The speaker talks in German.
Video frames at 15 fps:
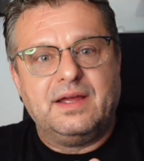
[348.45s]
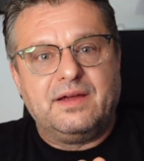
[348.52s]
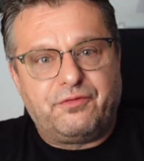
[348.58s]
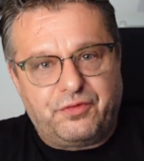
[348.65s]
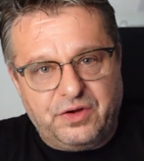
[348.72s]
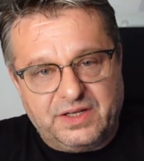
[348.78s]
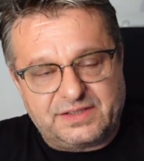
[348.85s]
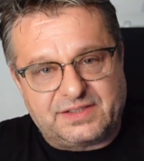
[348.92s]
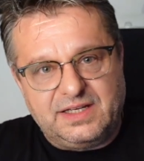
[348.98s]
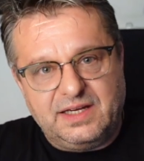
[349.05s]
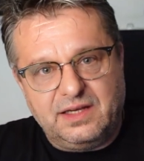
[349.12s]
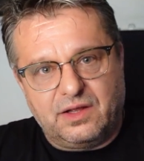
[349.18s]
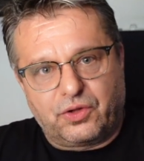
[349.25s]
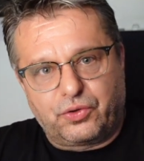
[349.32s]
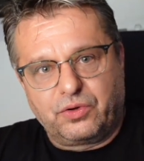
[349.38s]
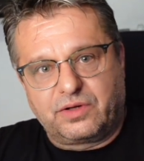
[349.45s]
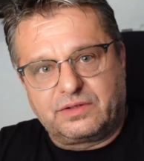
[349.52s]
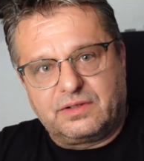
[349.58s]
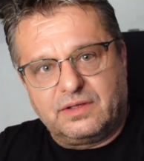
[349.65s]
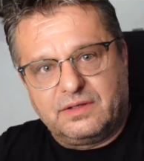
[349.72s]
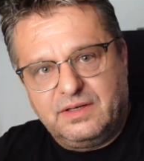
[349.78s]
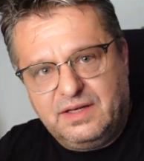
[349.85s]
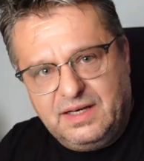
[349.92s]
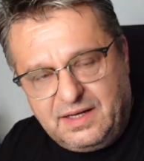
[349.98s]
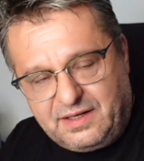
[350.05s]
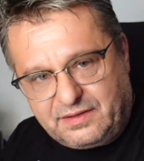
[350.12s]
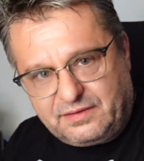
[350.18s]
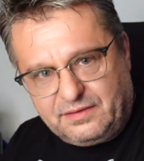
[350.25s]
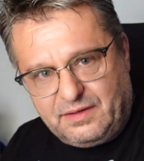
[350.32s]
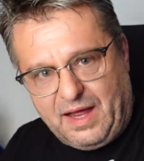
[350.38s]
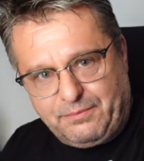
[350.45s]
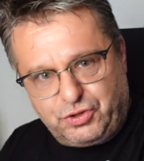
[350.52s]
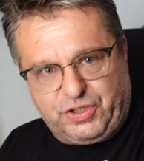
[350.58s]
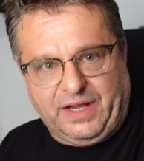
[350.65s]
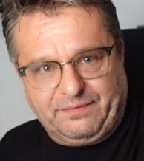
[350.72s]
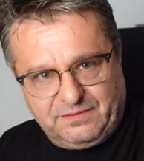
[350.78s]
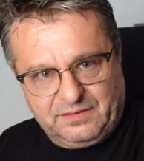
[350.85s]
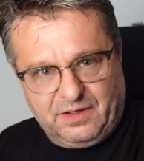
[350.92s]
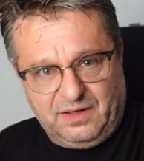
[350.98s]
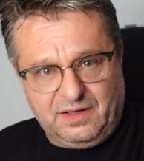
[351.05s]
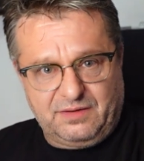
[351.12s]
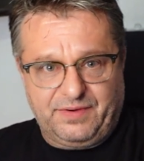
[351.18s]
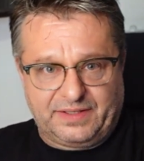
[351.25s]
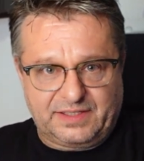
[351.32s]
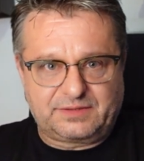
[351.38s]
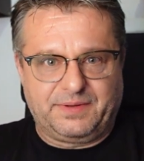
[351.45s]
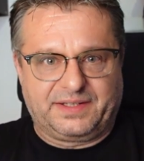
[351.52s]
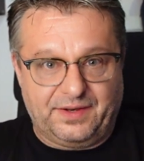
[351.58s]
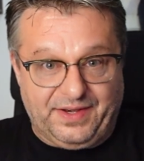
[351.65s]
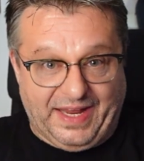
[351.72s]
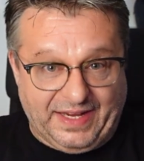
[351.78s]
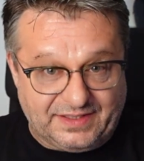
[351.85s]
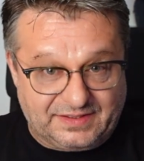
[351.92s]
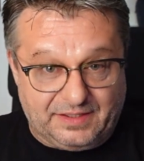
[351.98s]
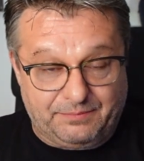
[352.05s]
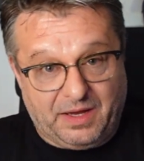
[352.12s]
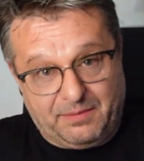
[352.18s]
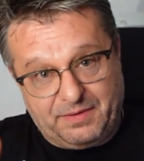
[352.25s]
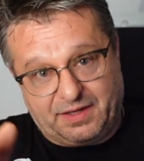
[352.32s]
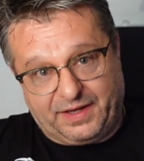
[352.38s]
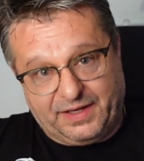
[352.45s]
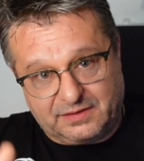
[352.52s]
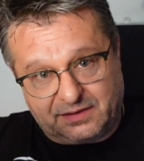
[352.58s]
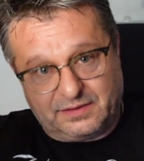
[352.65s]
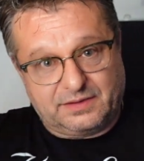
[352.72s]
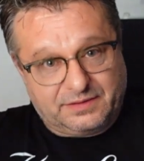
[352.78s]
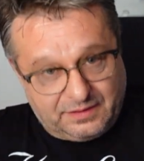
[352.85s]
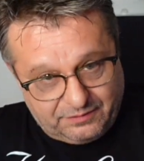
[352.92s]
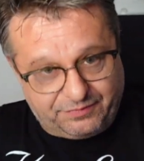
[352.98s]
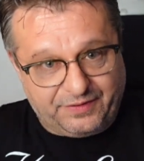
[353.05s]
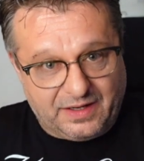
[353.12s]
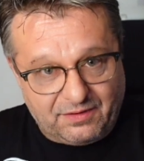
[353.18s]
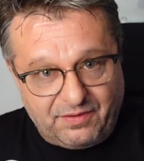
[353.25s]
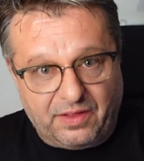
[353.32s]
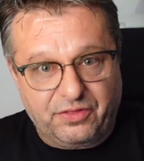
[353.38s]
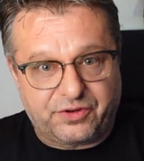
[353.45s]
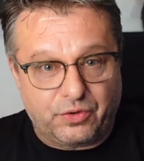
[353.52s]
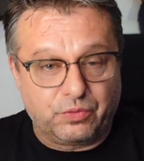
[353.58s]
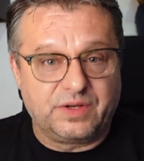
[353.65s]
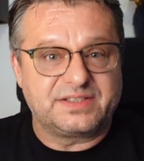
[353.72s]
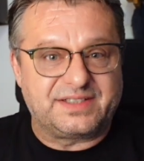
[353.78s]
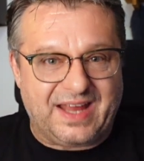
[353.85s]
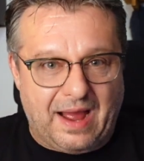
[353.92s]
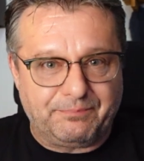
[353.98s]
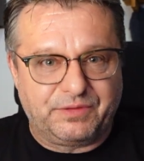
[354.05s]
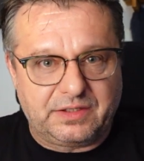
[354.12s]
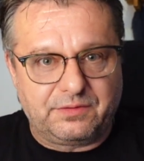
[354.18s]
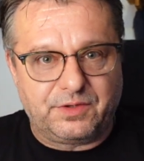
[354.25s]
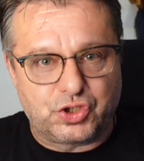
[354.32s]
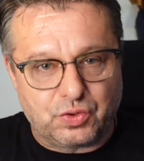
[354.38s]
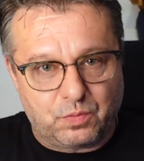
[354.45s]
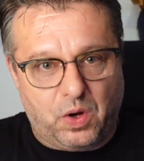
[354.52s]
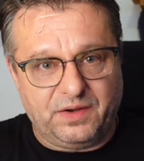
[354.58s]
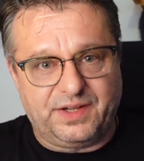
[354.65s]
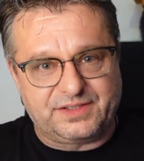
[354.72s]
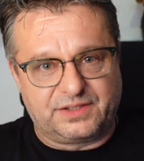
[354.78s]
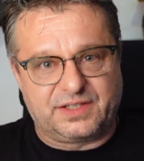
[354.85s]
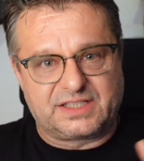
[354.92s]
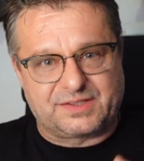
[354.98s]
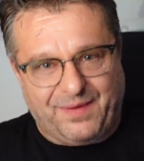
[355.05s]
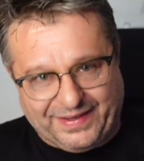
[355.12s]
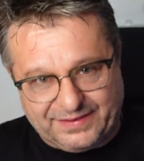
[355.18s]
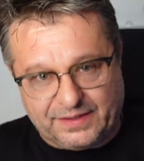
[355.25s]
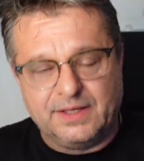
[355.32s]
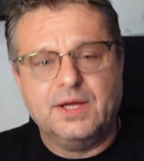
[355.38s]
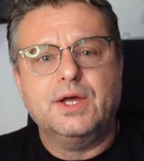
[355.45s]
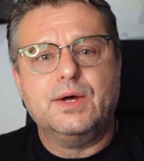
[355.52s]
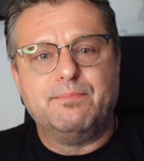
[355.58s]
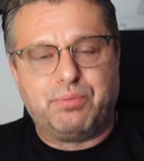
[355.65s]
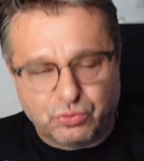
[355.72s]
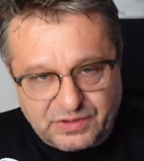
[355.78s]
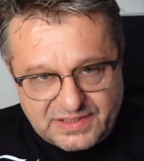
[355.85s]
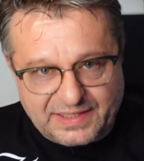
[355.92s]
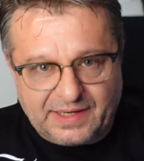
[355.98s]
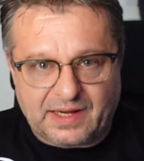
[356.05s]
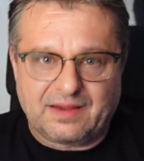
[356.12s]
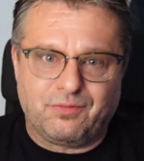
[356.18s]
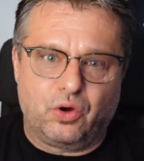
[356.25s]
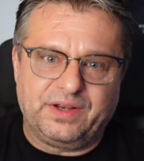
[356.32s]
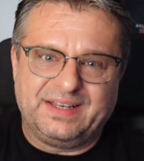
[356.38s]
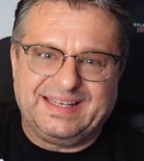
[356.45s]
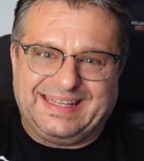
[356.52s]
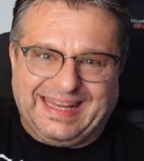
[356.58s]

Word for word: Für sie rückt nicht am Städten nach, weil das wäre der nächste. Wir haben ja gerade äh, die Fairwein Throners, die haben die Division One, also die zweite Bundesliga gewonnen,